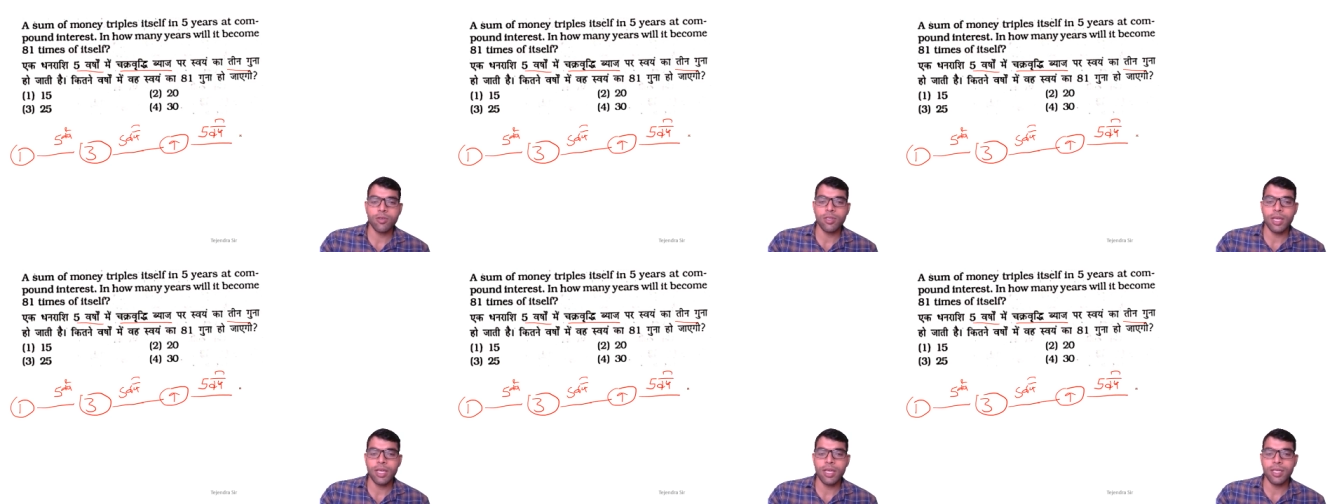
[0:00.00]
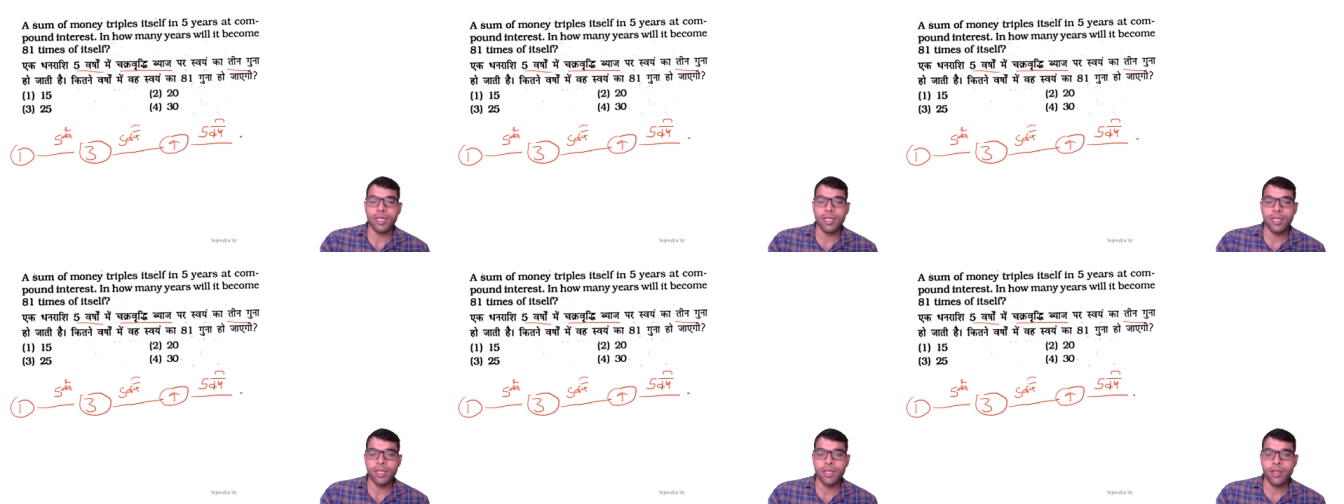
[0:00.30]
हो
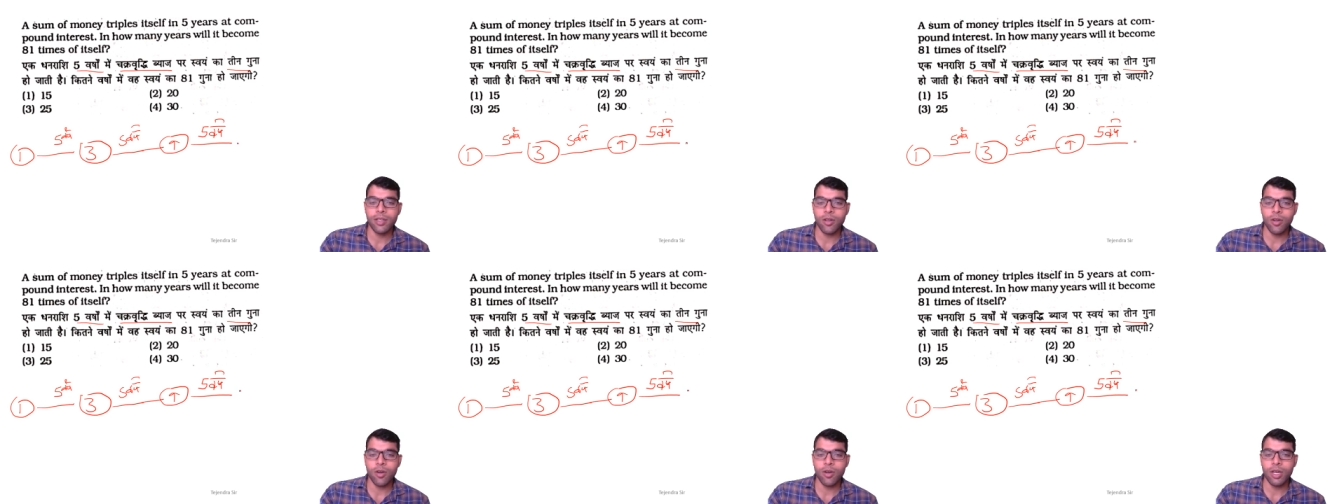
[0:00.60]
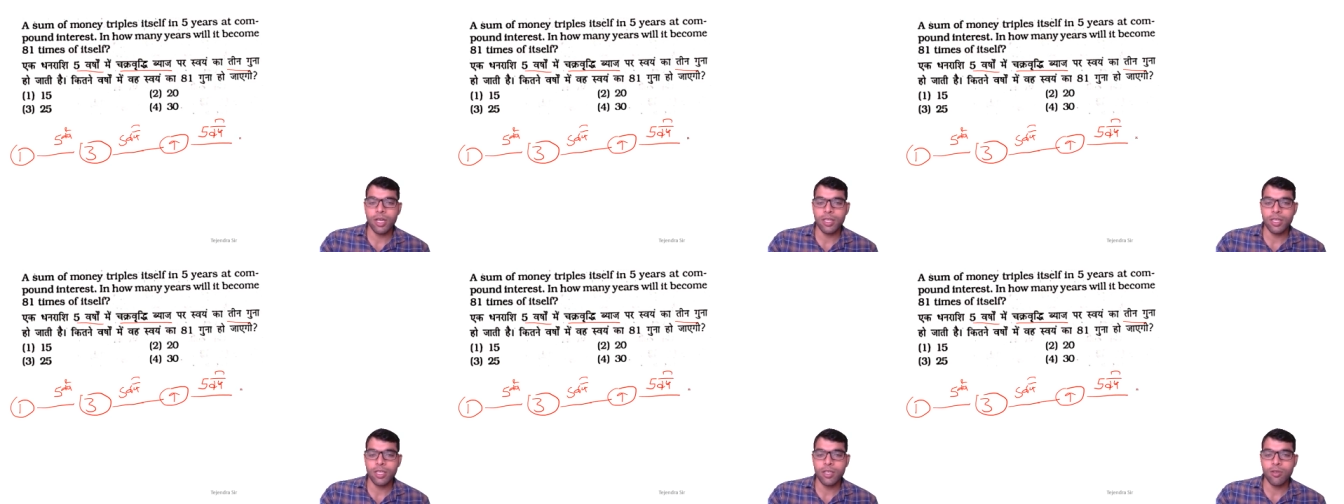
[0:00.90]
जाएगी नौ
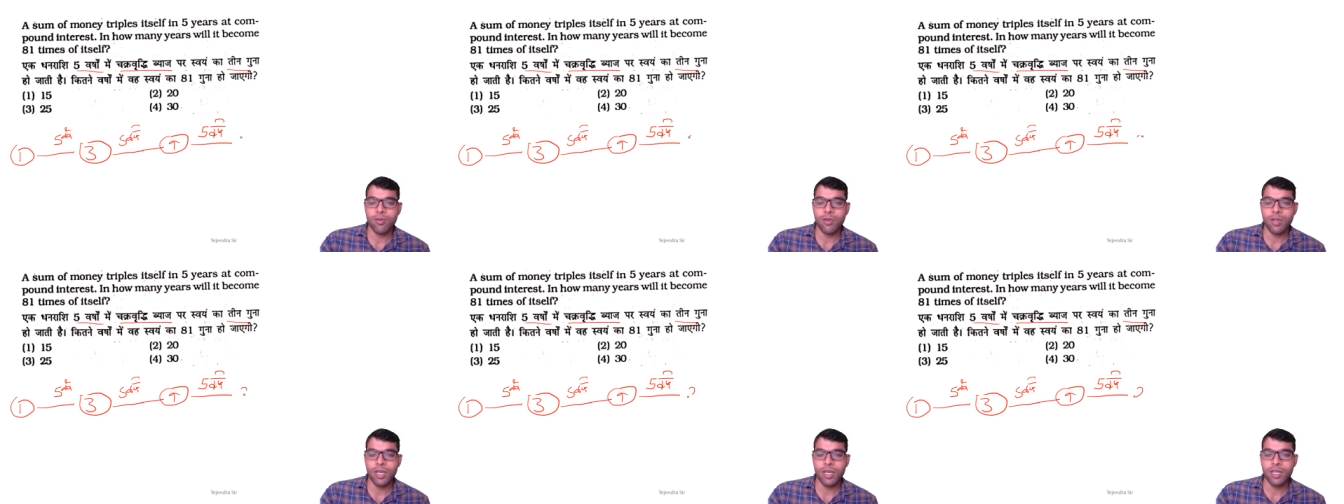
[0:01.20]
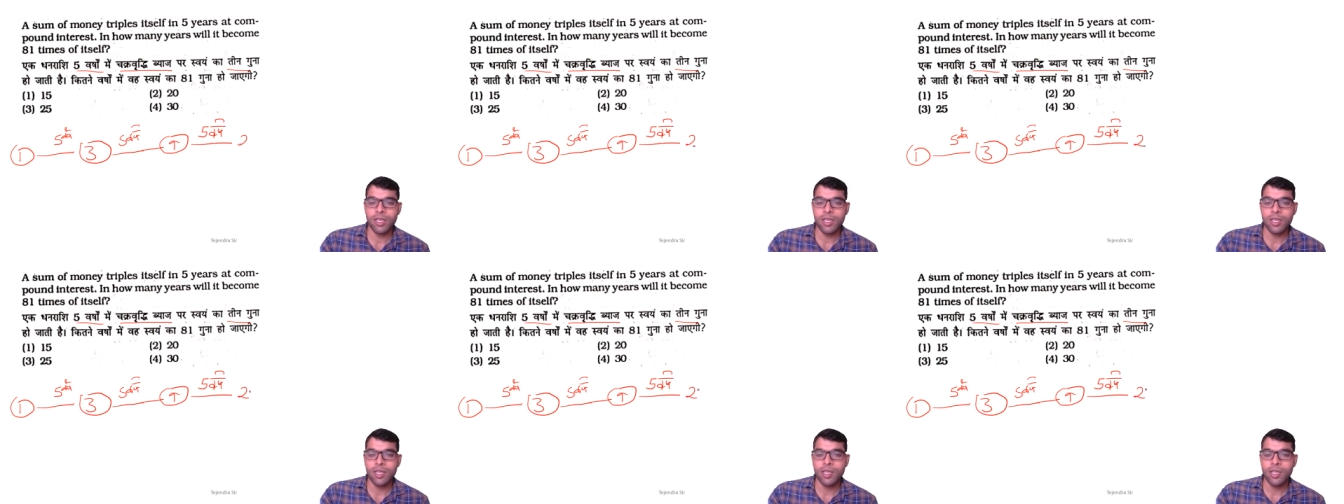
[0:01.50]
का तीन गुना
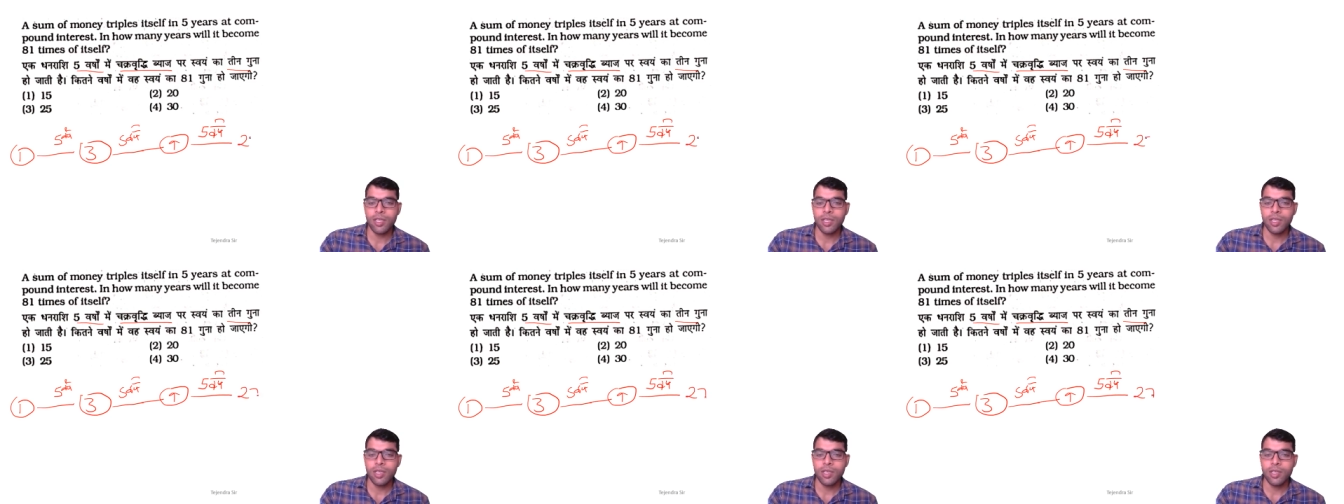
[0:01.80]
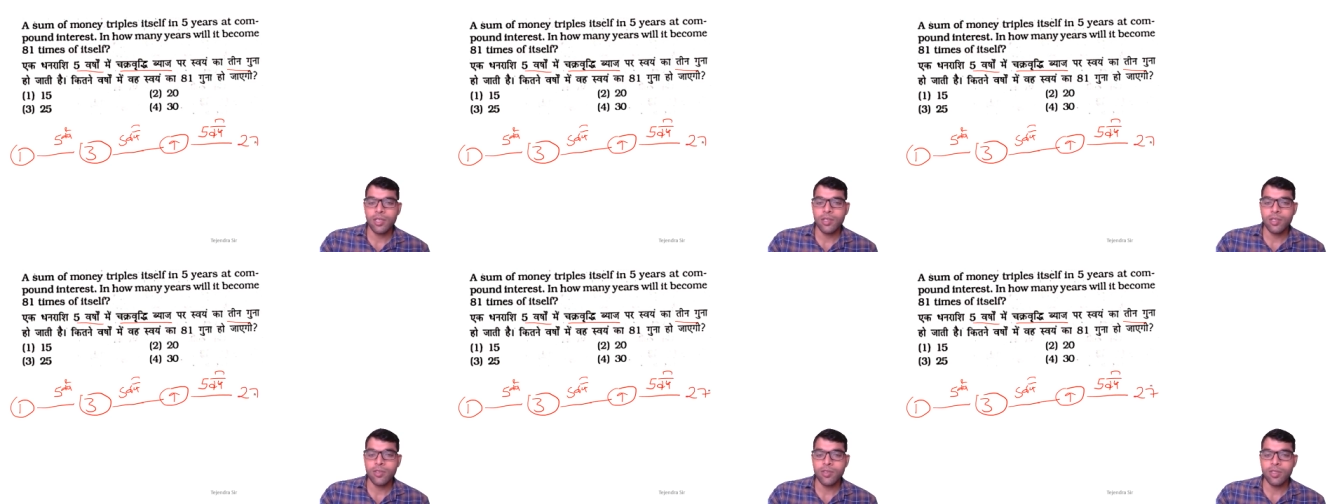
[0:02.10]

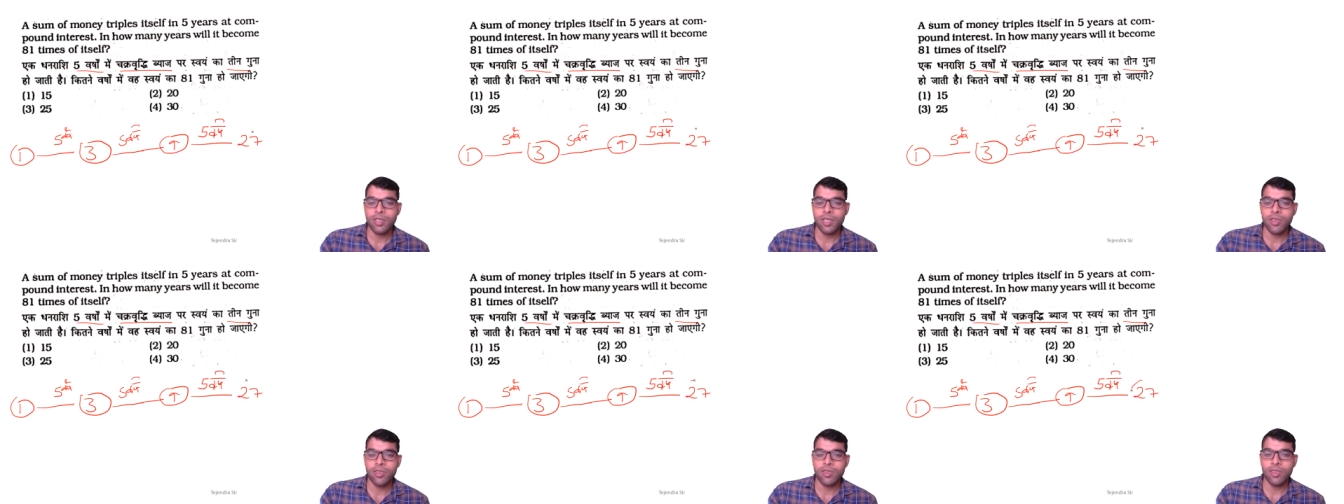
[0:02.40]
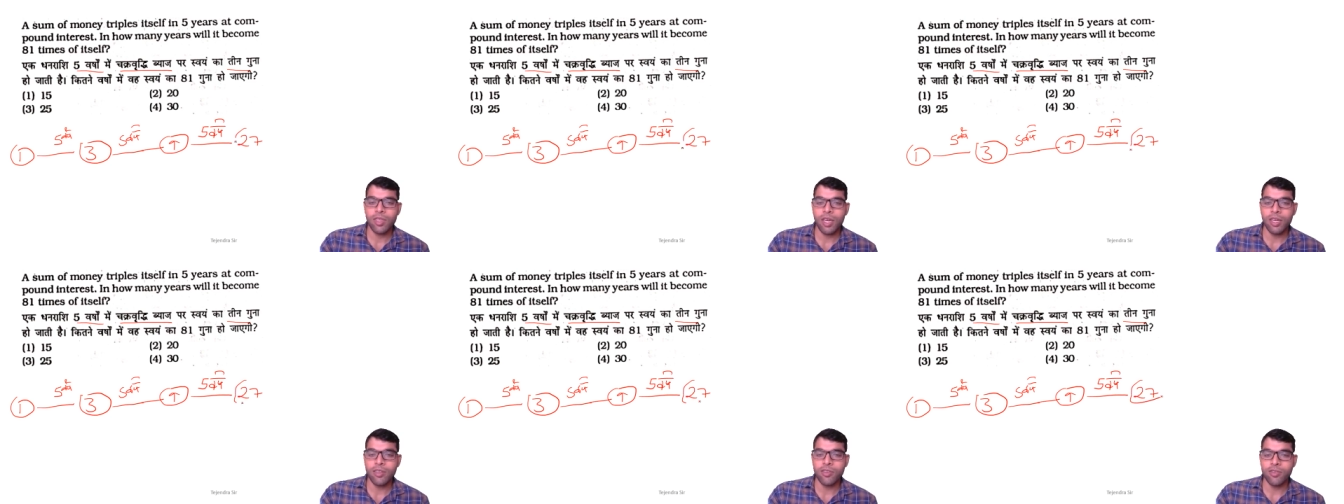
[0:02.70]

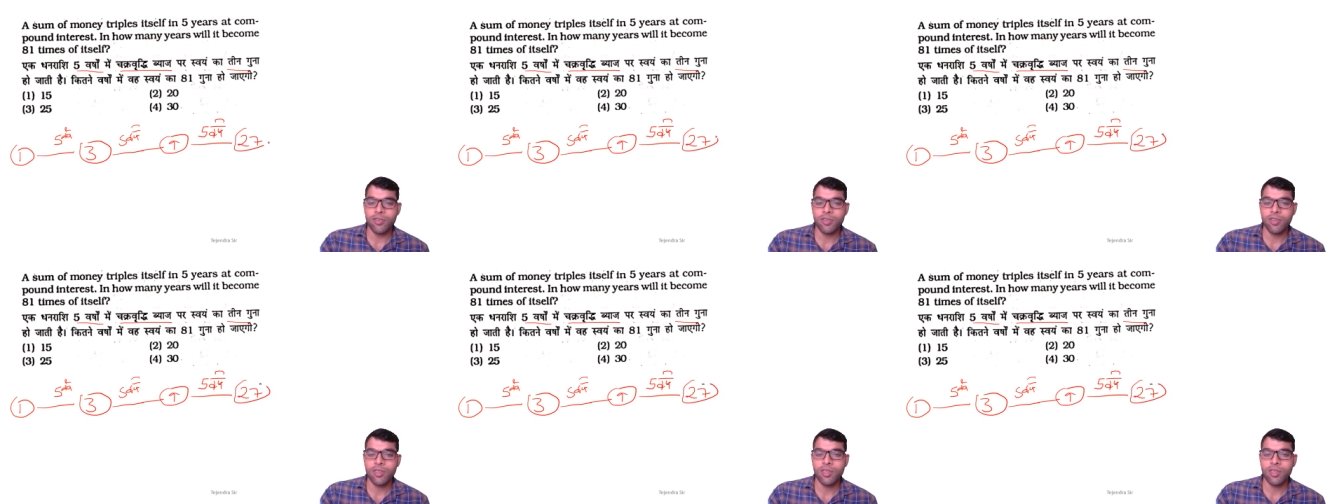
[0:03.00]
सत्ताईस